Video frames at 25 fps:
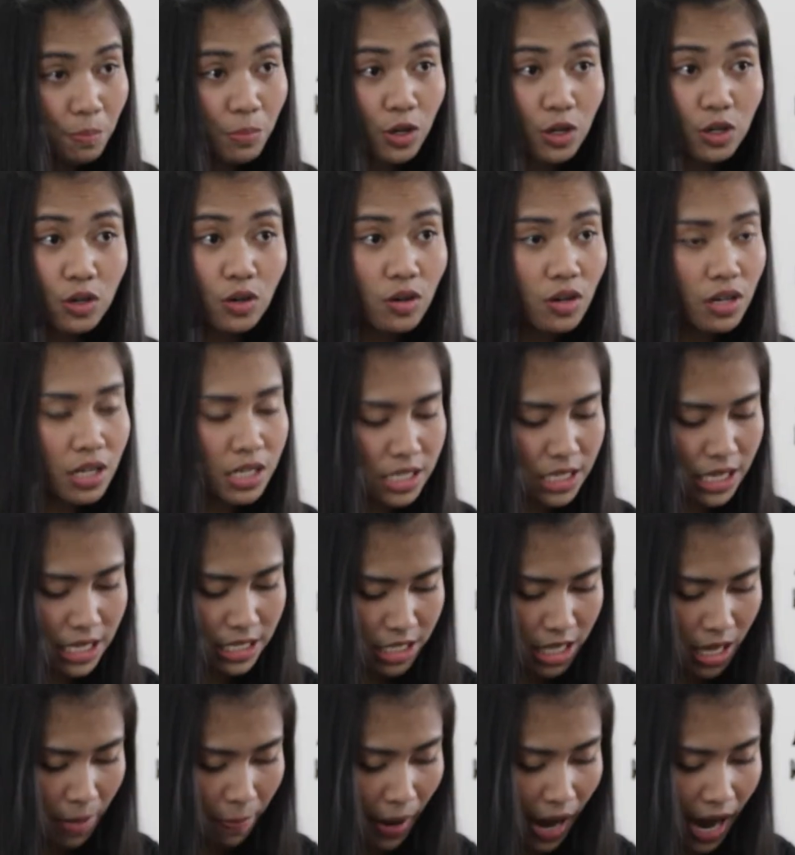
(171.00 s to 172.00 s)
Berkeluh kesah
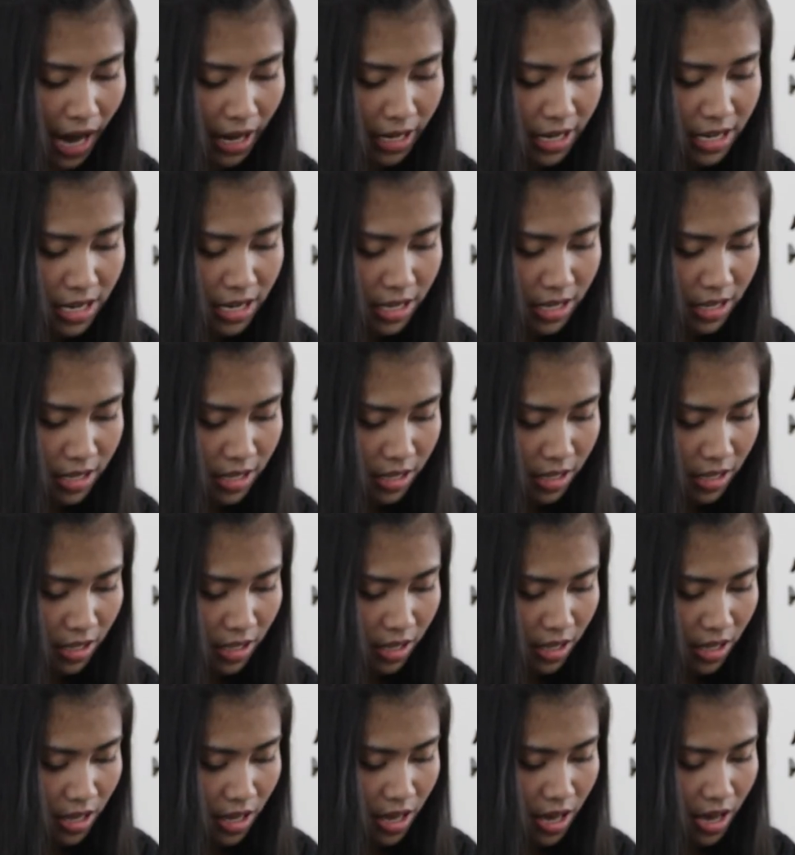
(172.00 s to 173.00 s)
setiap hari,
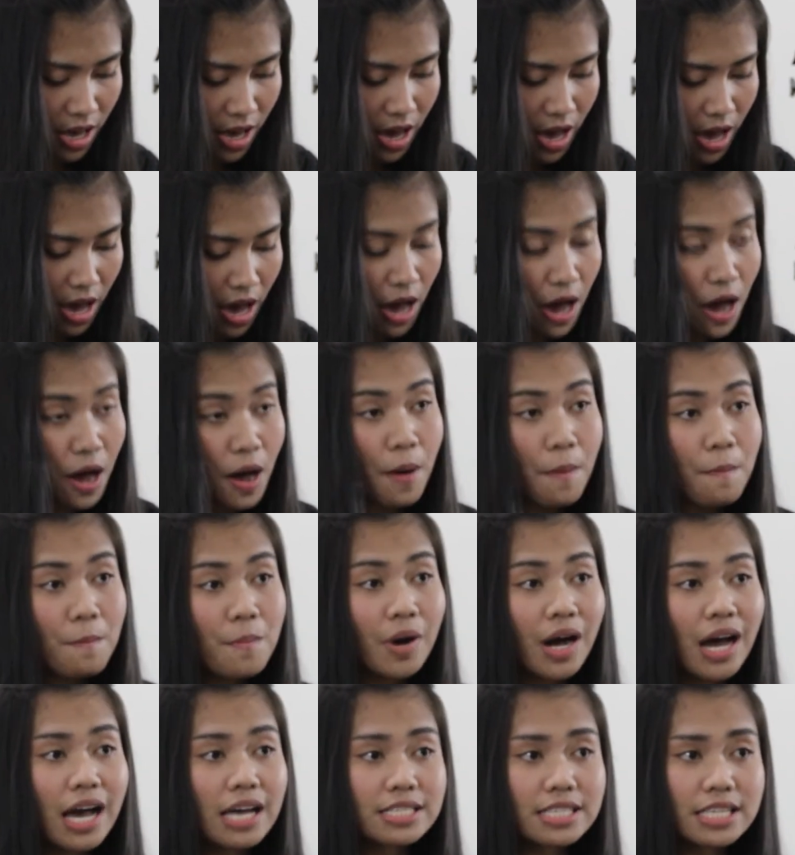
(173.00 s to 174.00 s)

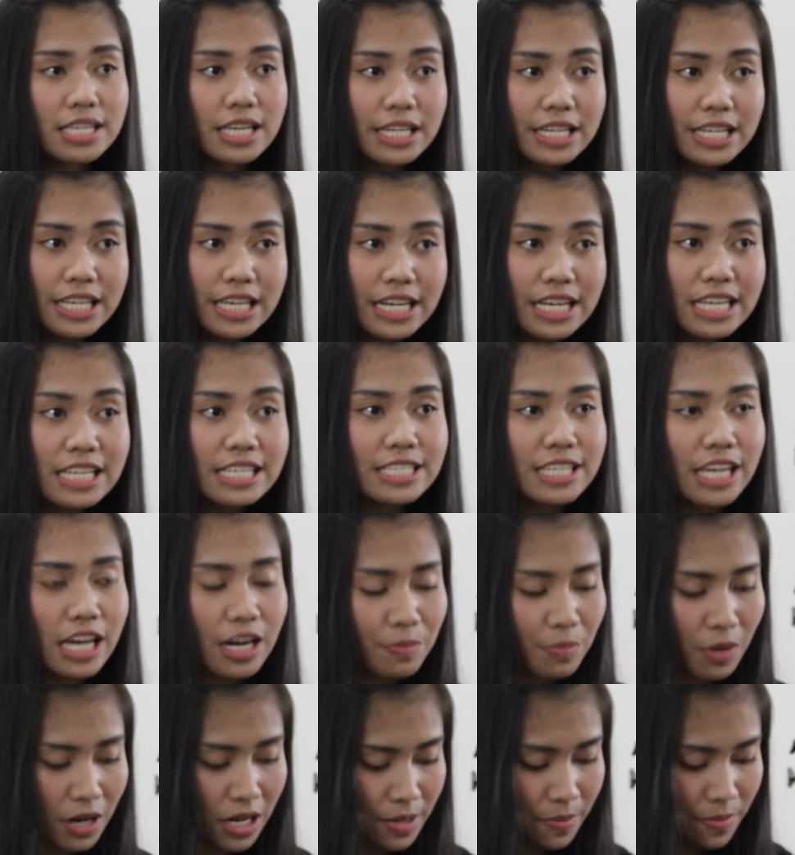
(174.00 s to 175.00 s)
mengasihi diri
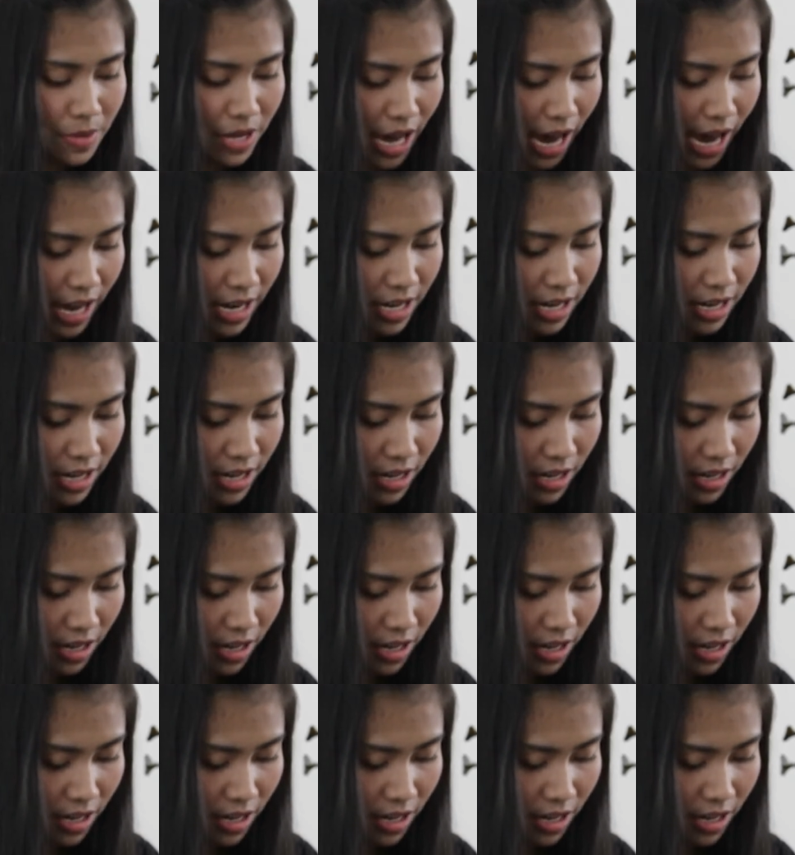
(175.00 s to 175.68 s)
secara berlebihan,